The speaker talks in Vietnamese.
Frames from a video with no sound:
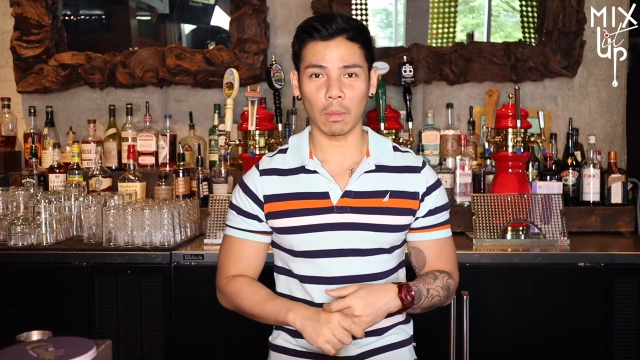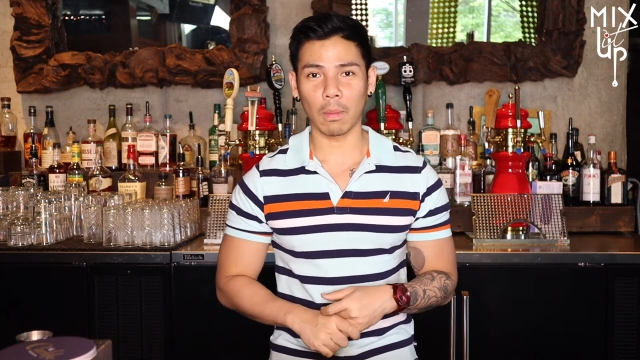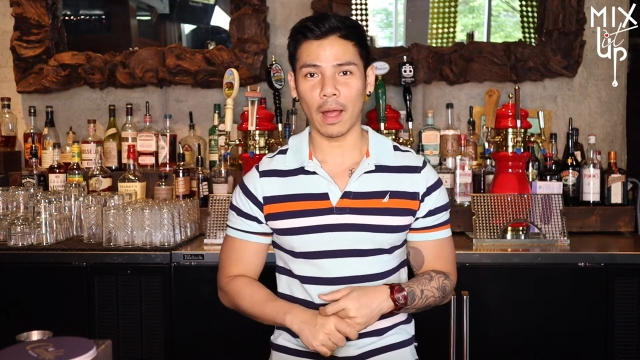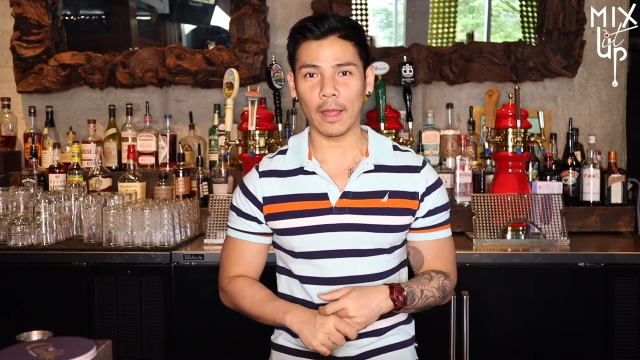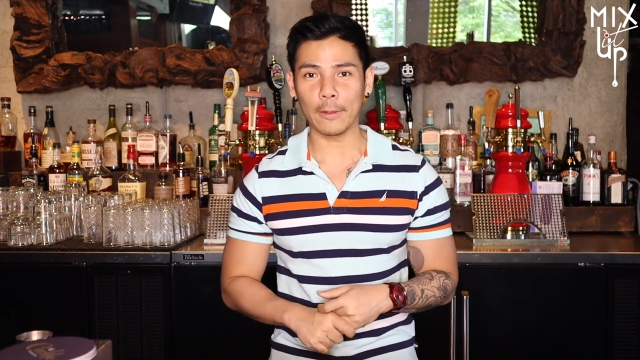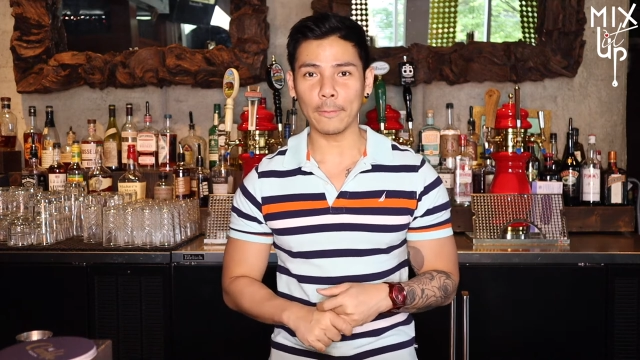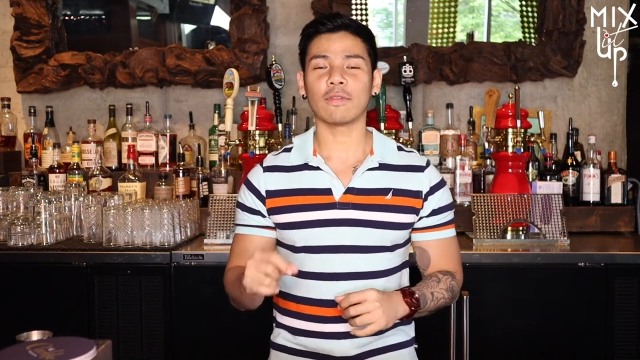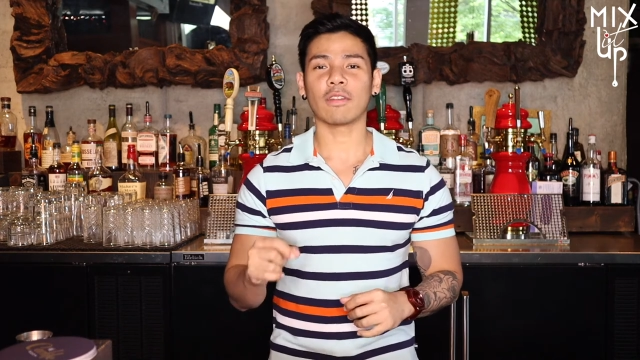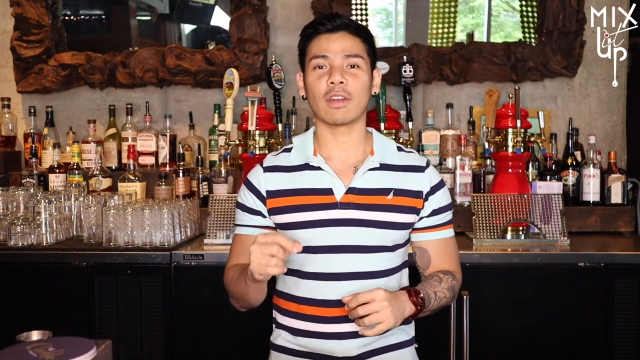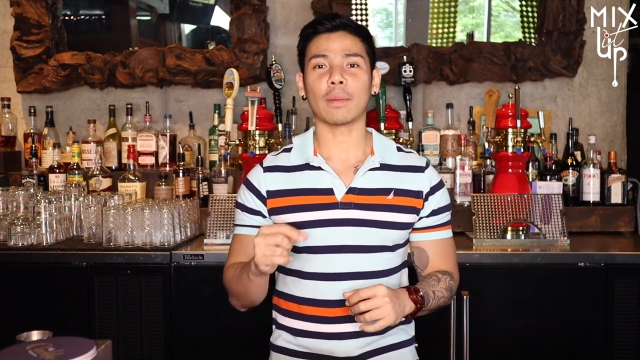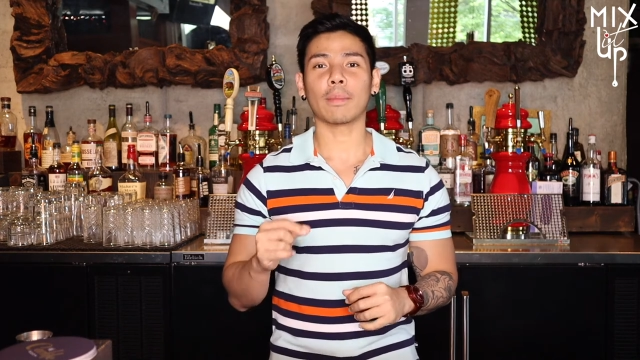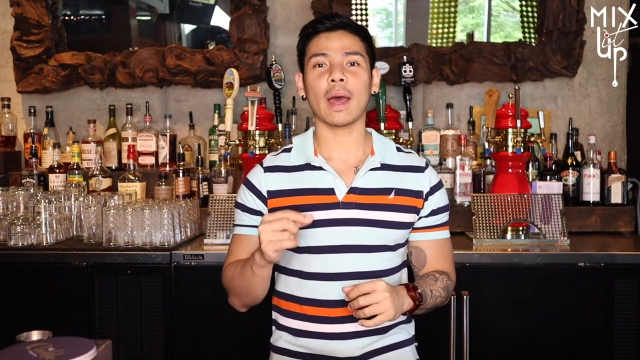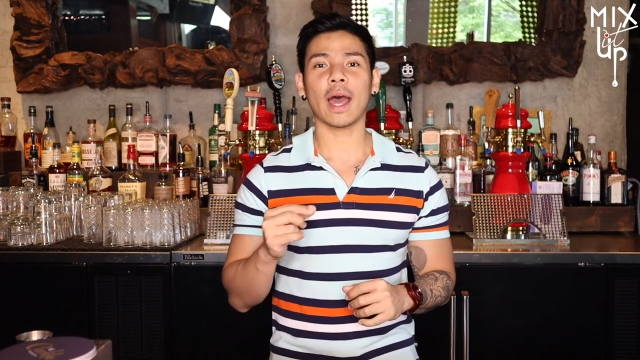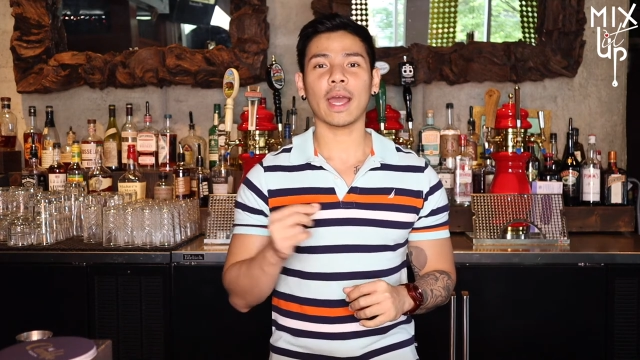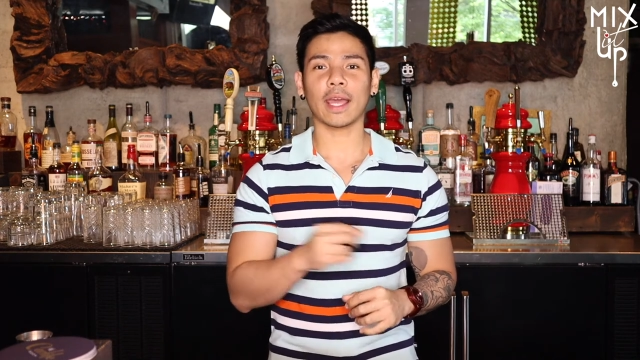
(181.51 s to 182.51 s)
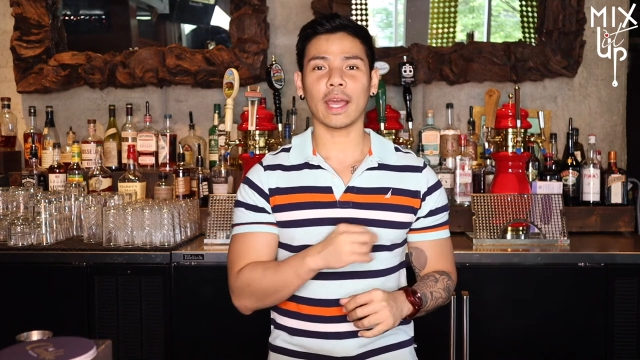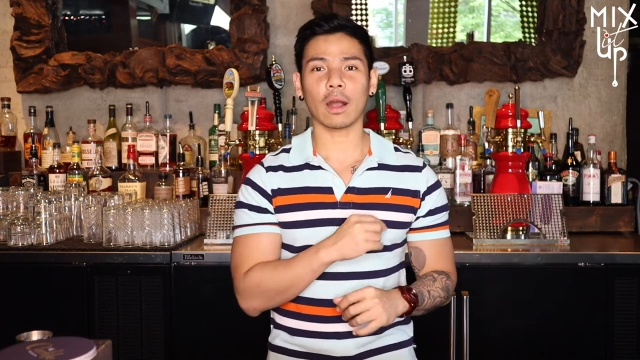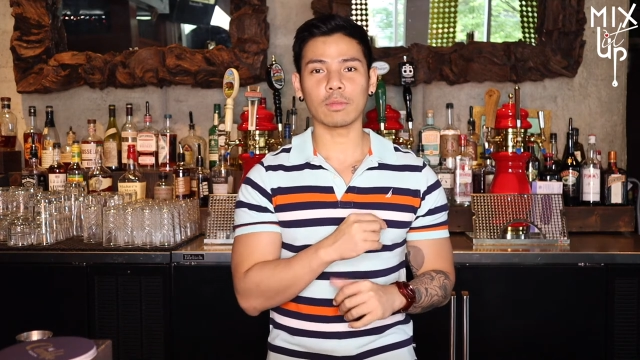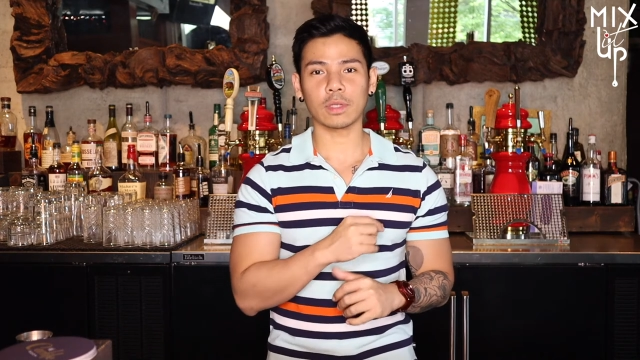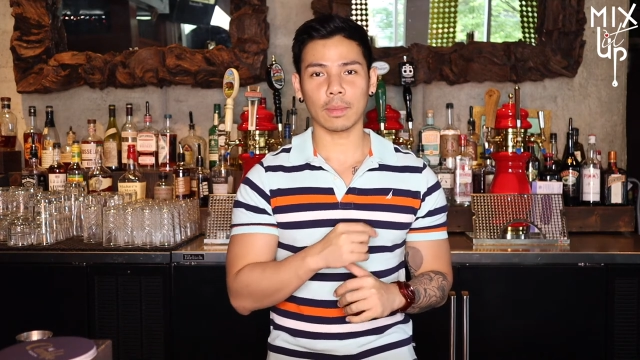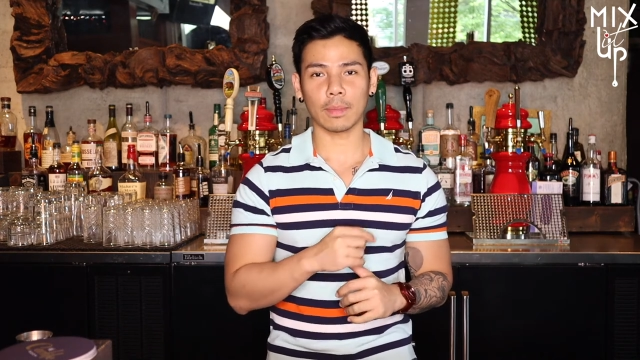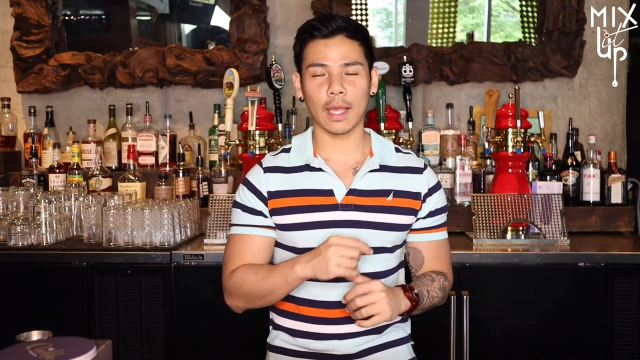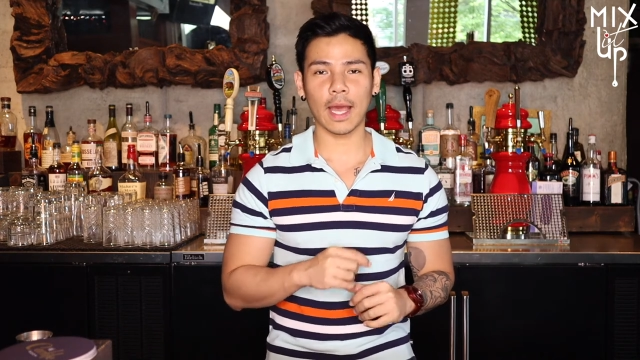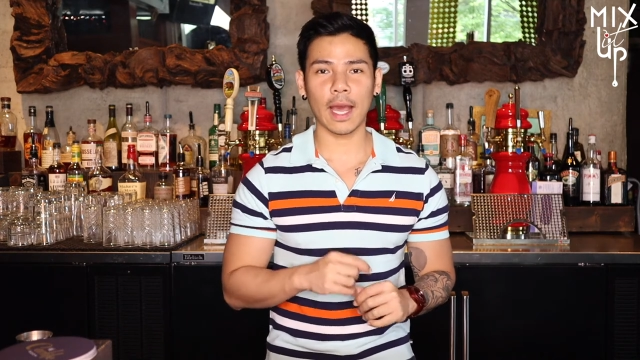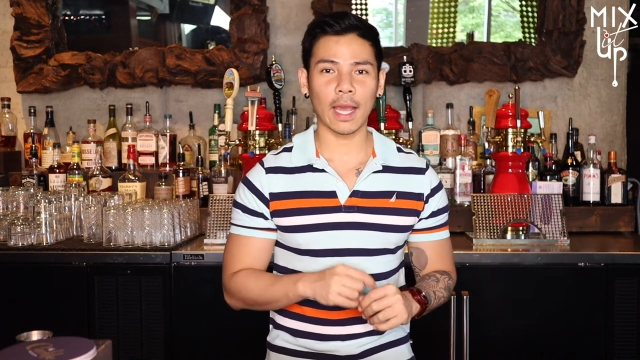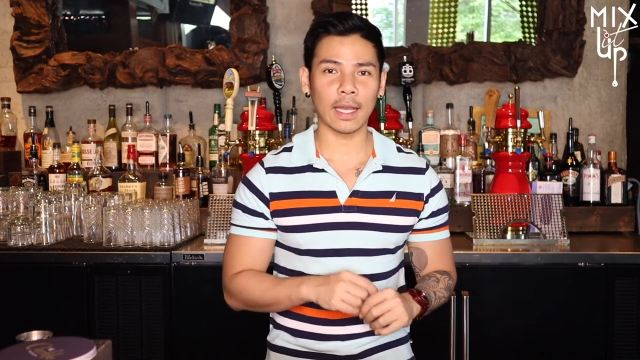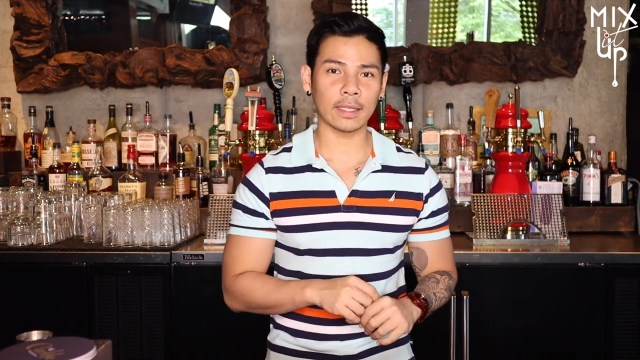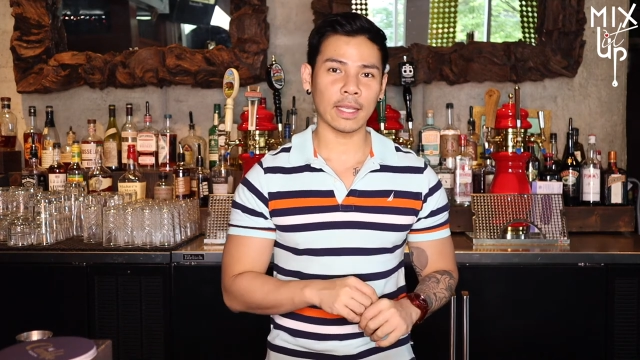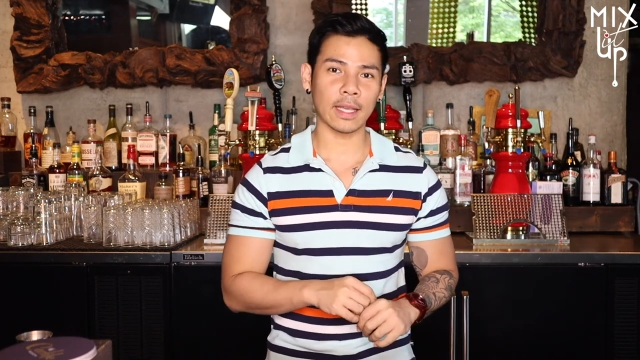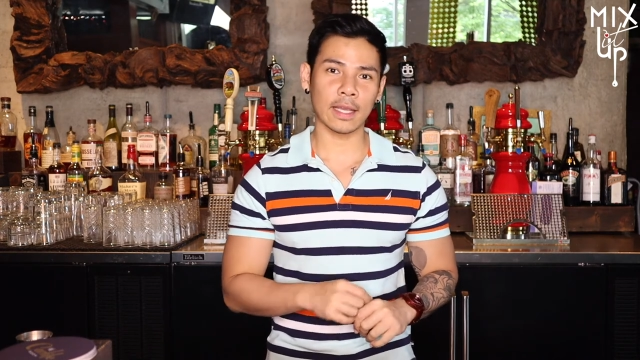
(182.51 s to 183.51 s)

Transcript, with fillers: 007. Vào năm 2002